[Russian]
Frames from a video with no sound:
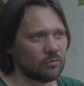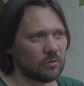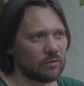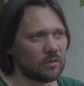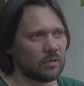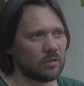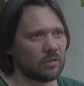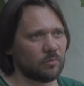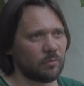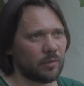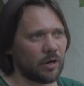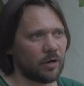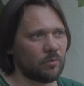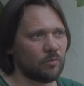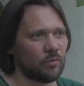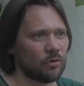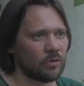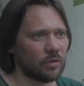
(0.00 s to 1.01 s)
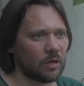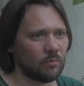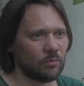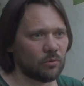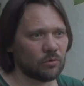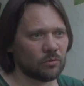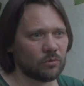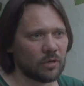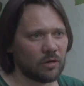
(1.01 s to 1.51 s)
то и про ребенка
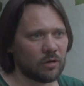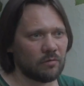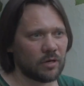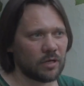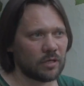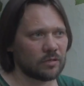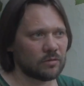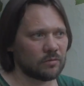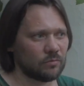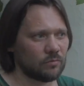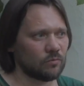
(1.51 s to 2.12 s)
будут говорить,